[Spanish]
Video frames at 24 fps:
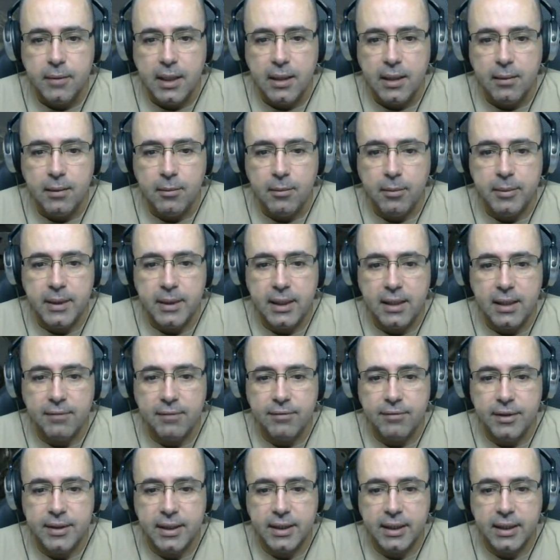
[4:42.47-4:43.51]
Vamos a pillar la
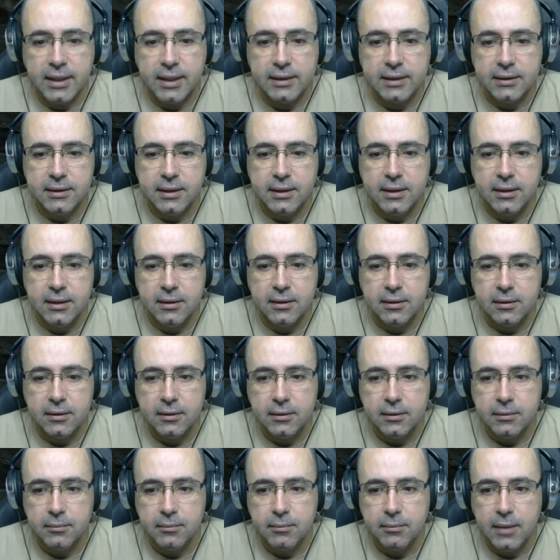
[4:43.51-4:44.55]
flecha que gasté.
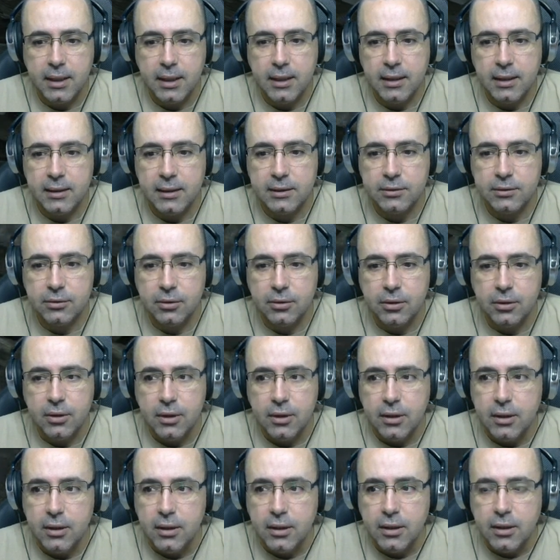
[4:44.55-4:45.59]
Vale, listo.
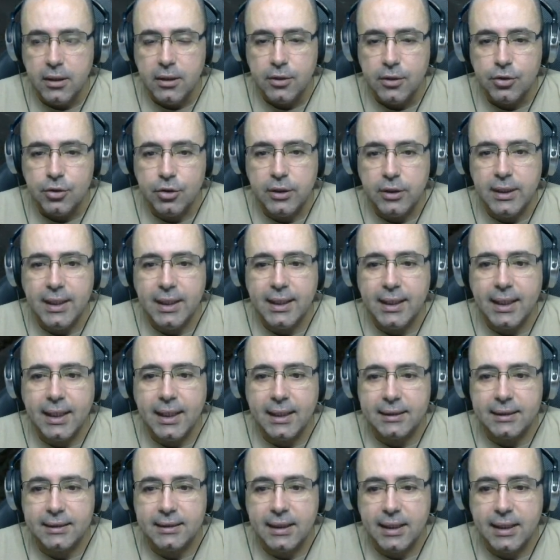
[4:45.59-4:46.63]
Yo tenía que
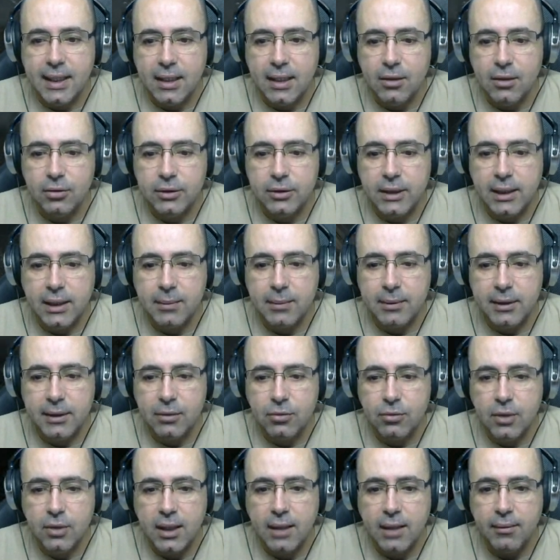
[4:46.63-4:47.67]
cazar algo, tenía que matar
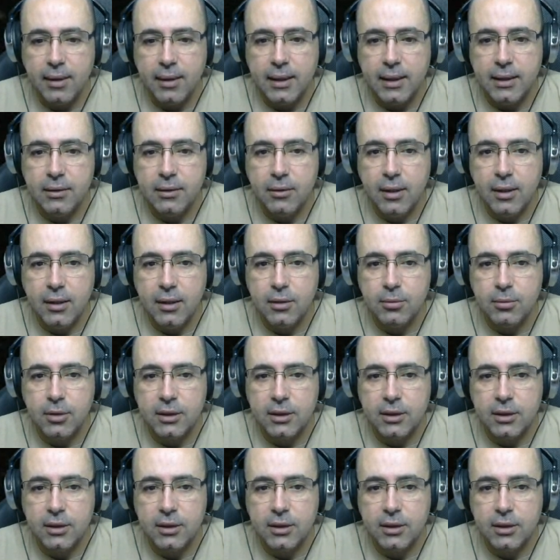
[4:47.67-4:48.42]
un jabalí o algo por